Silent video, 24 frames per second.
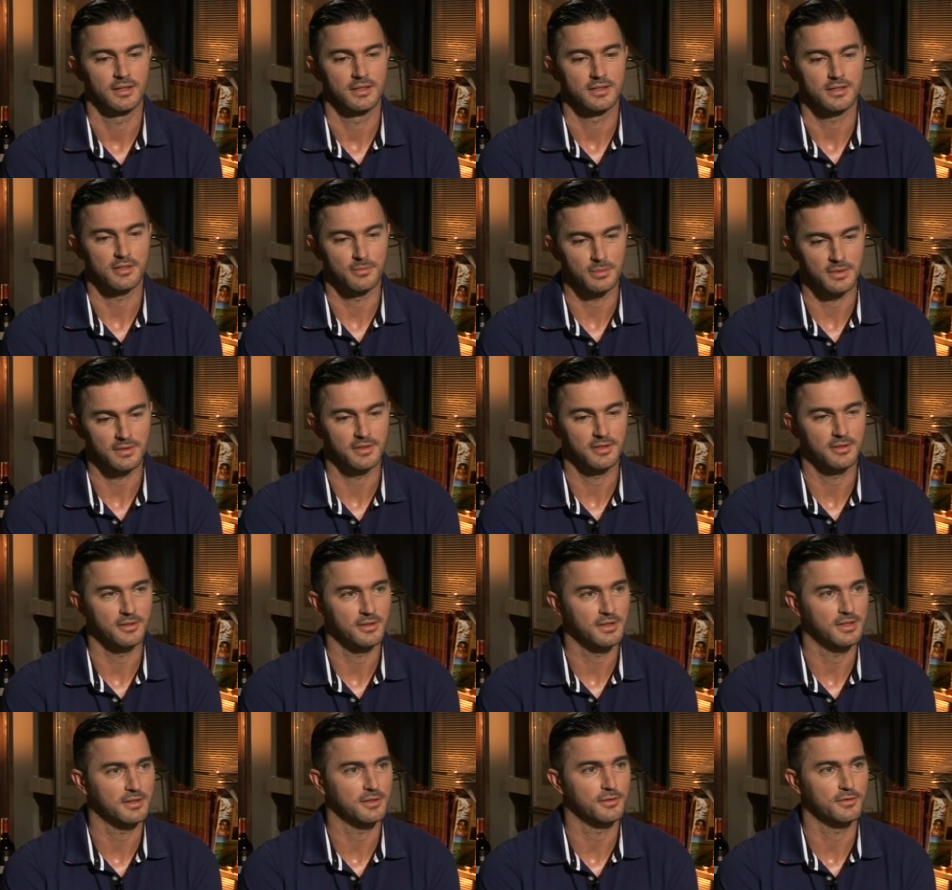Co prawda
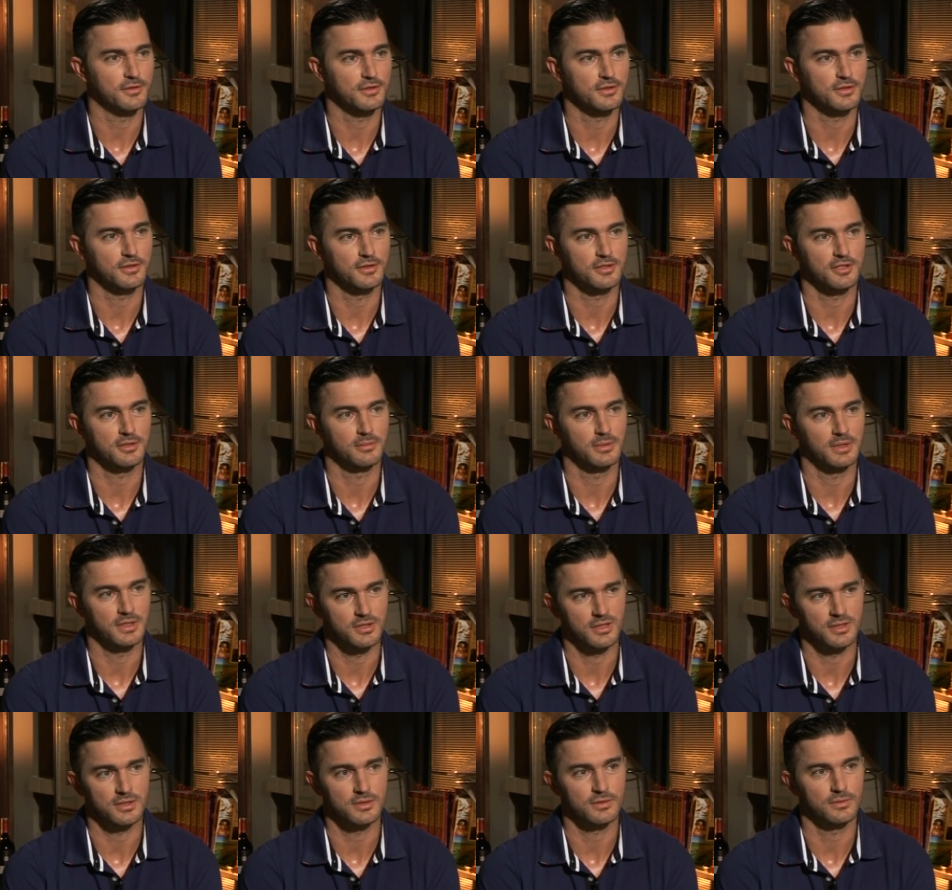no, na to wszystko trzeba
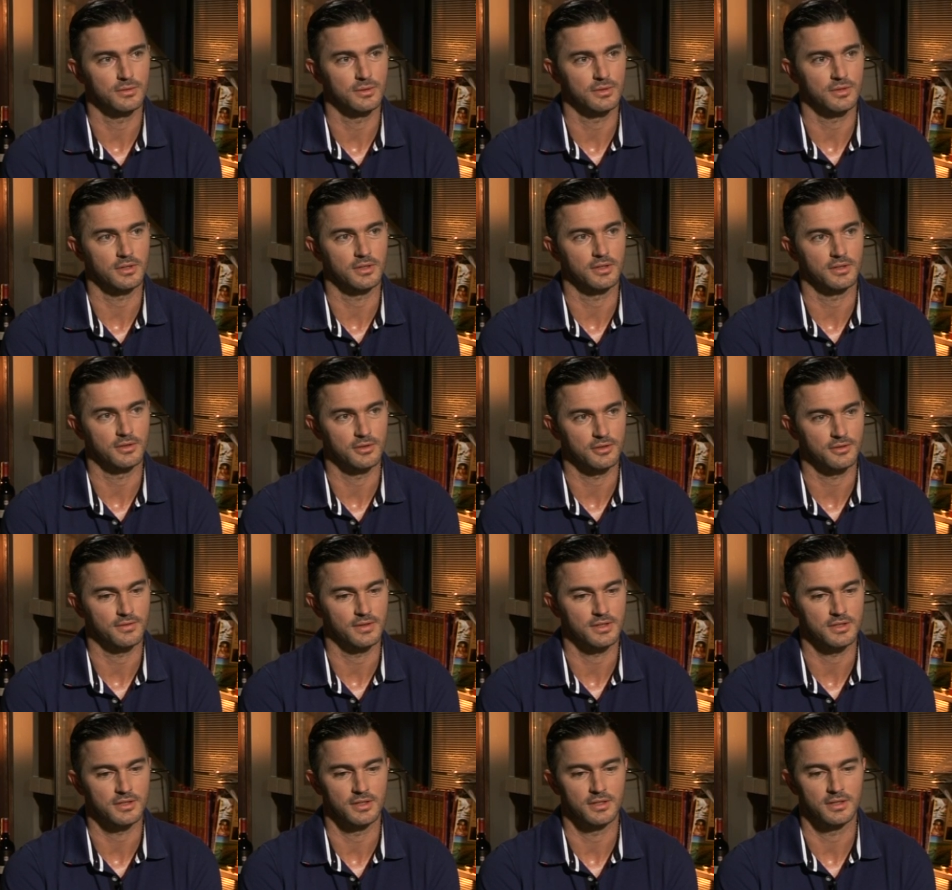i czasu, i trochę
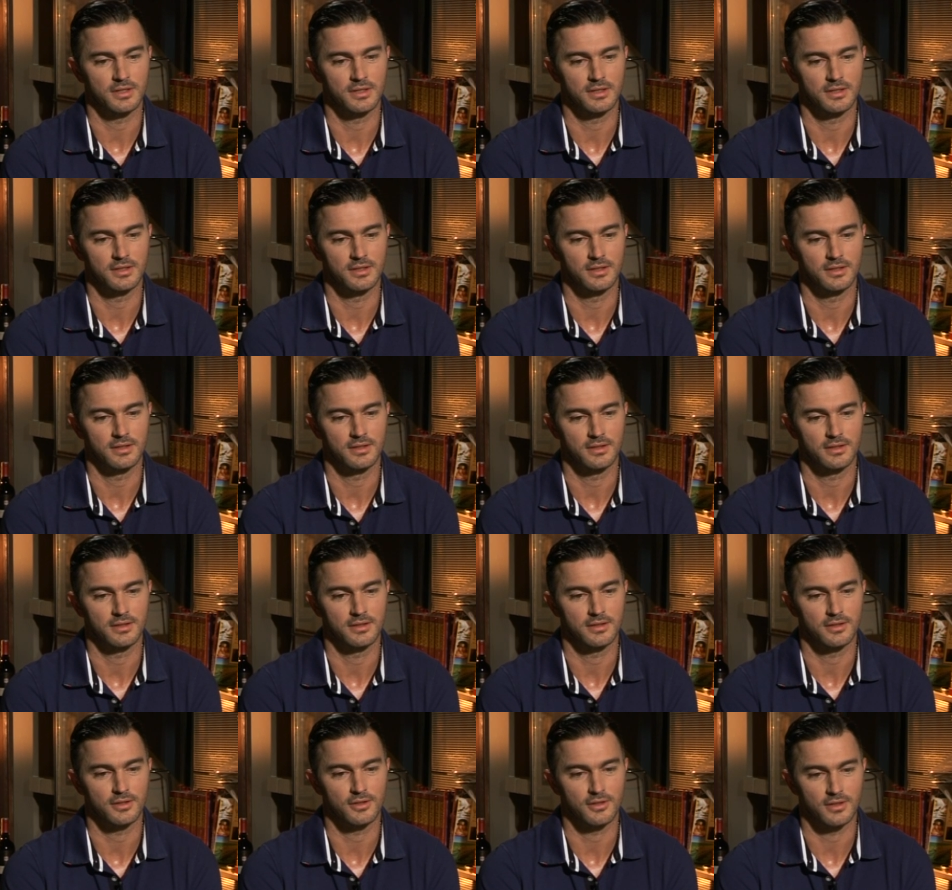doświadczenia, i,
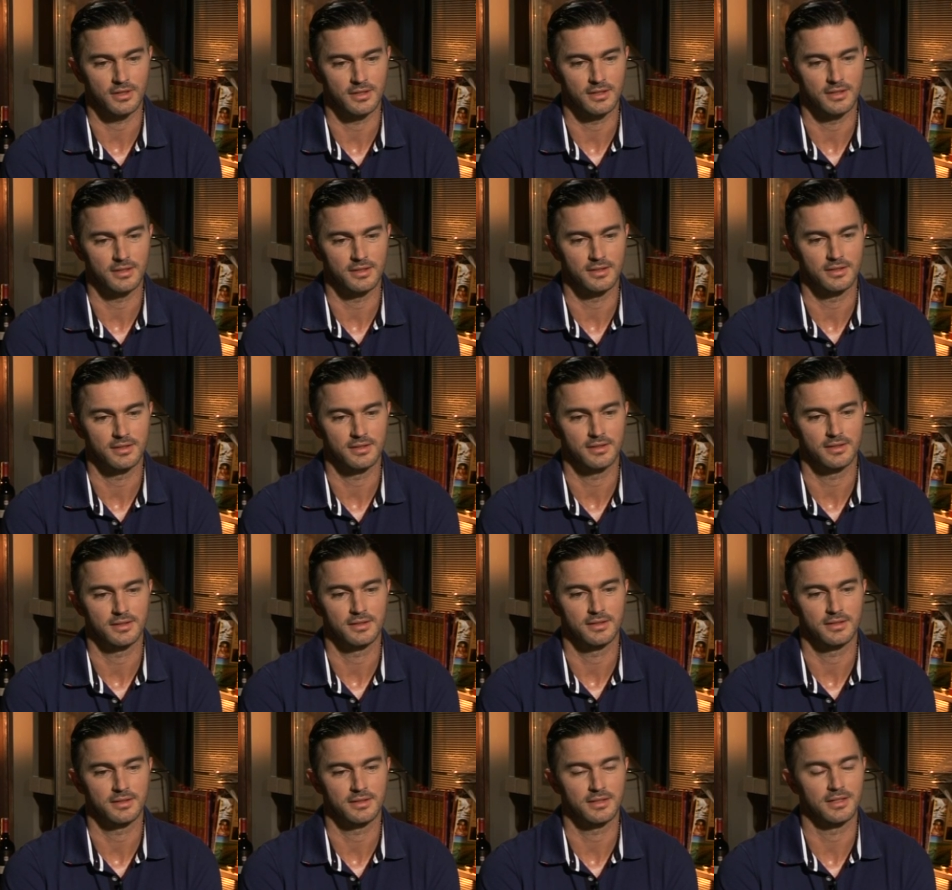i trochę
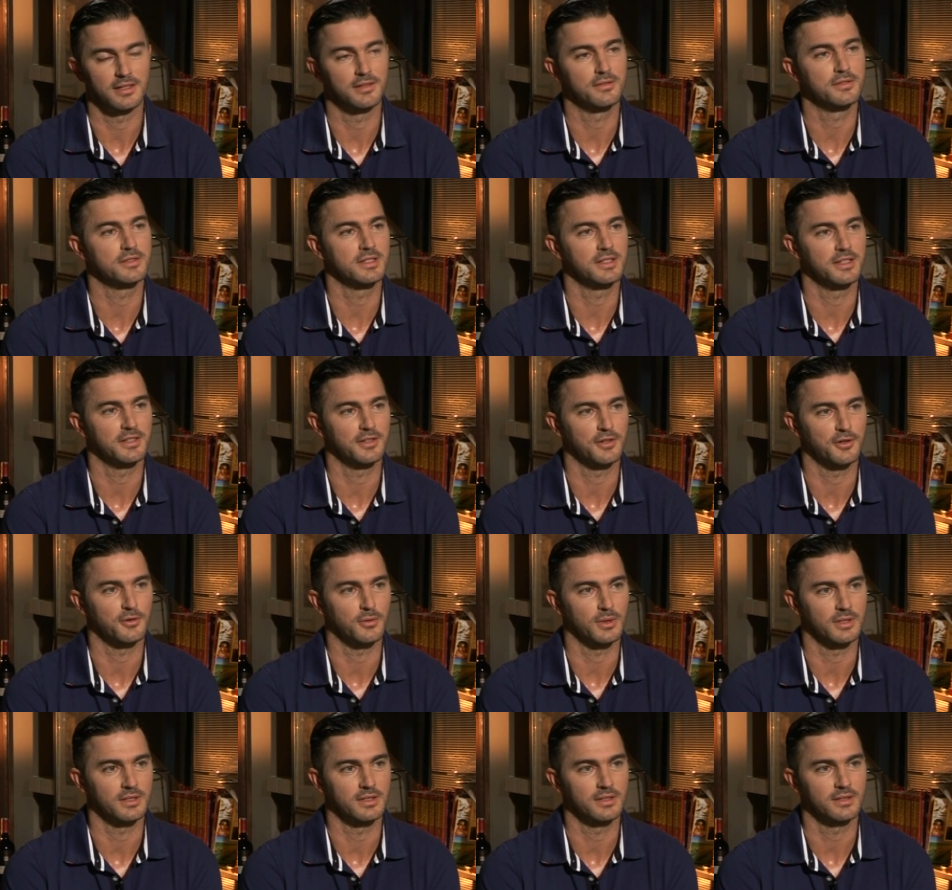telewizyjnej
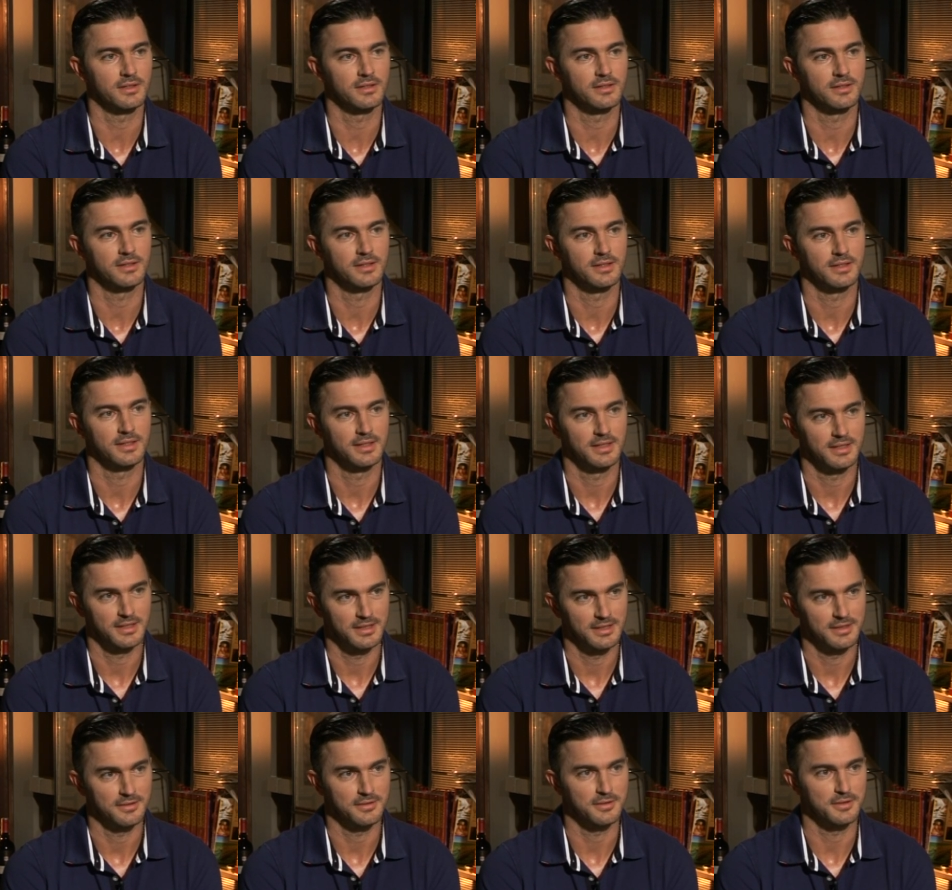ogłady,
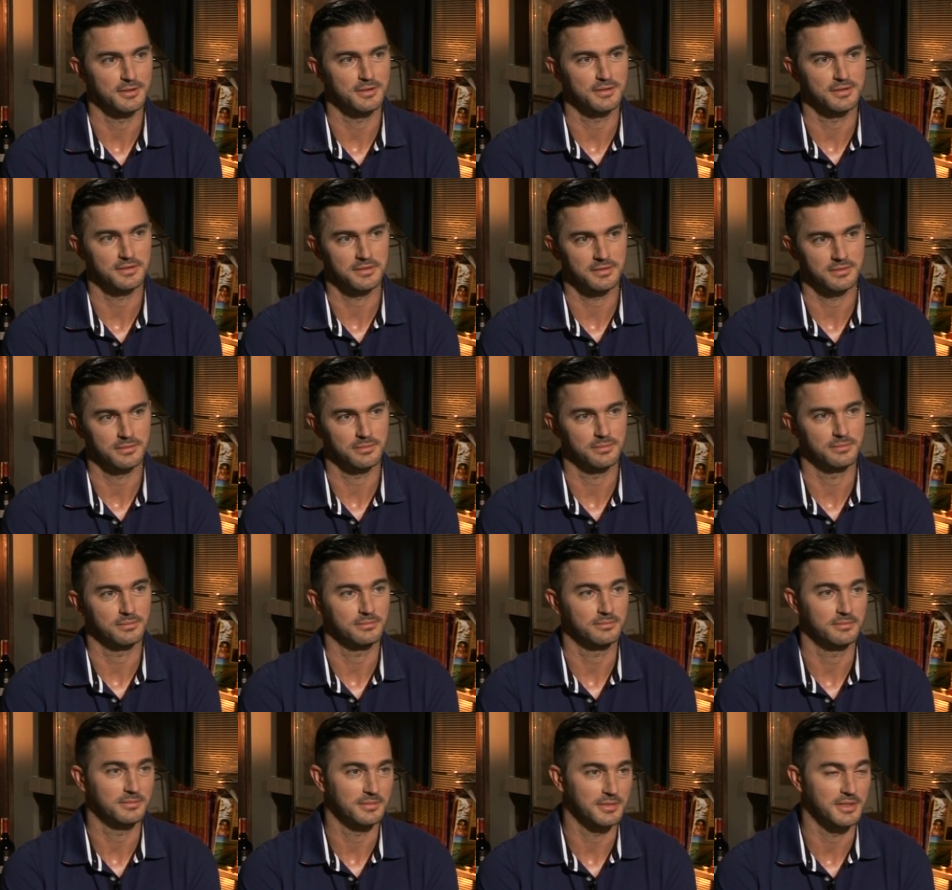więc
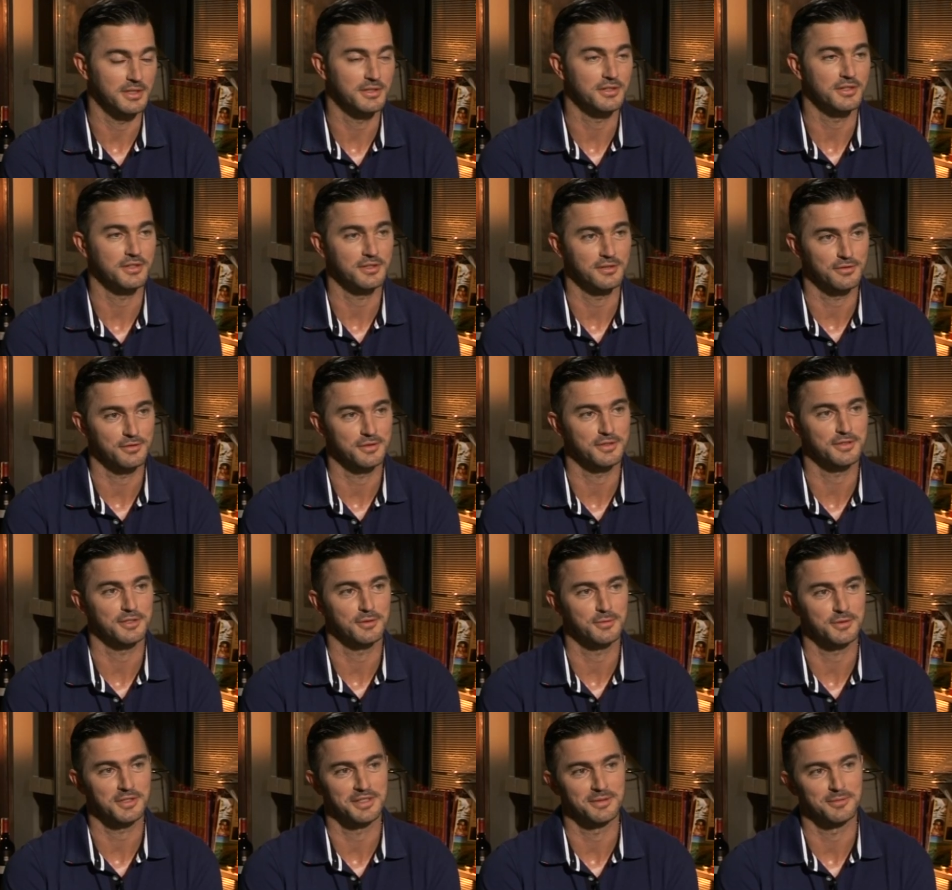liczę, że
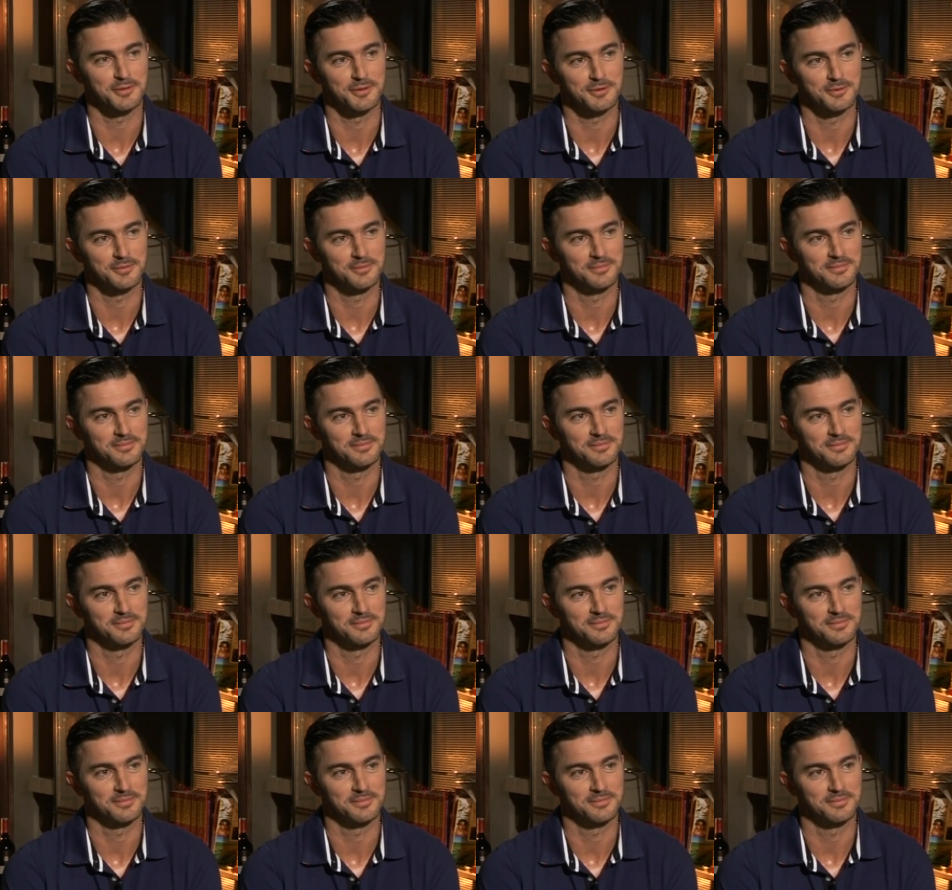wszystko przede mną.